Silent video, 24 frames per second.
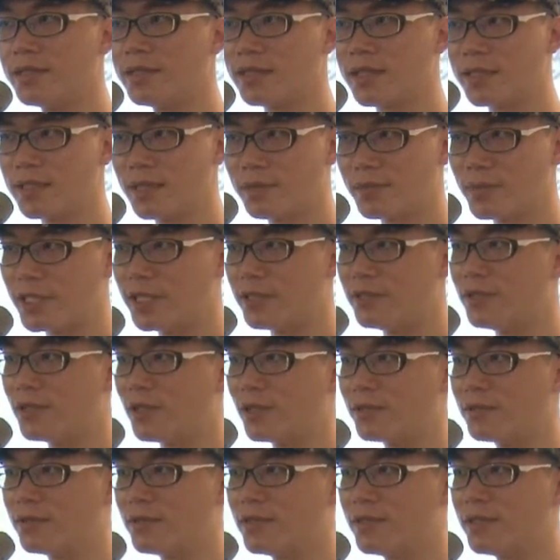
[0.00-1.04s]
加上啤酒。
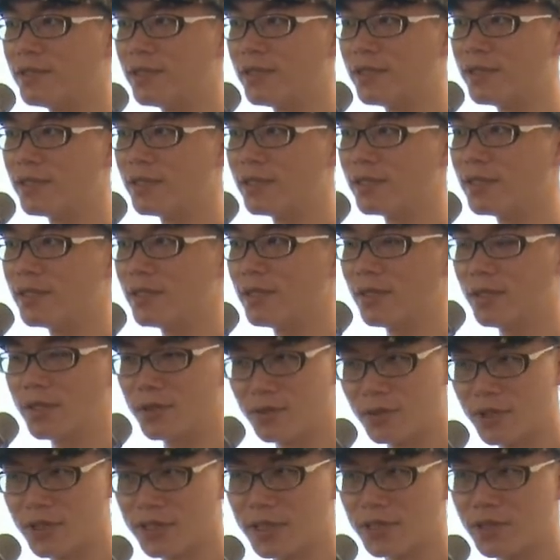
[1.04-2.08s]
有很
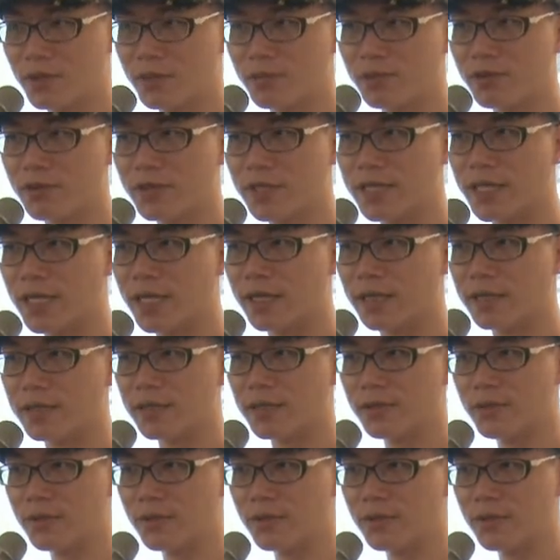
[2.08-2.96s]
多人跟我不一样，很